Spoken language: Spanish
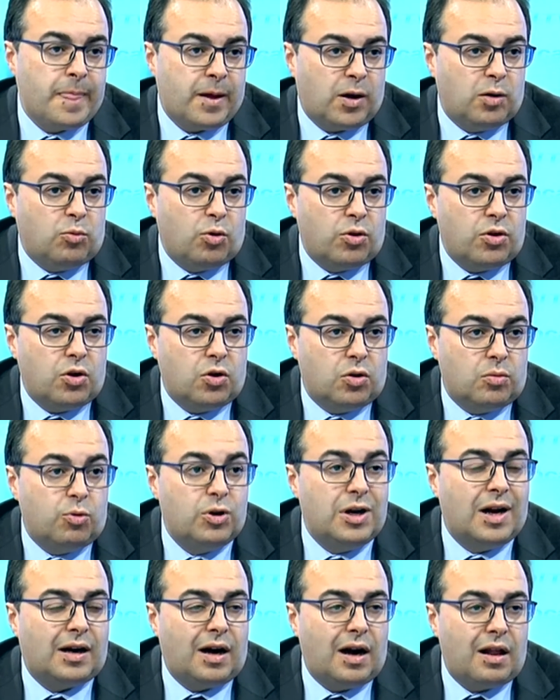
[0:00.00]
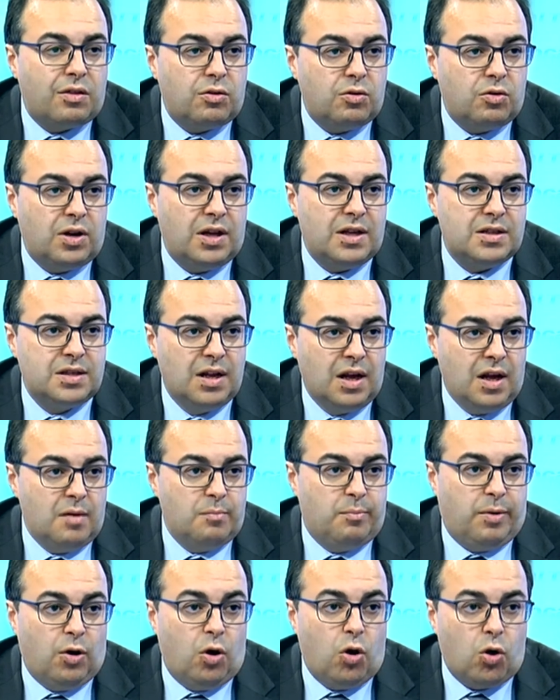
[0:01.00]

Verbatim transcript: Como digo, buenas relaciones, pero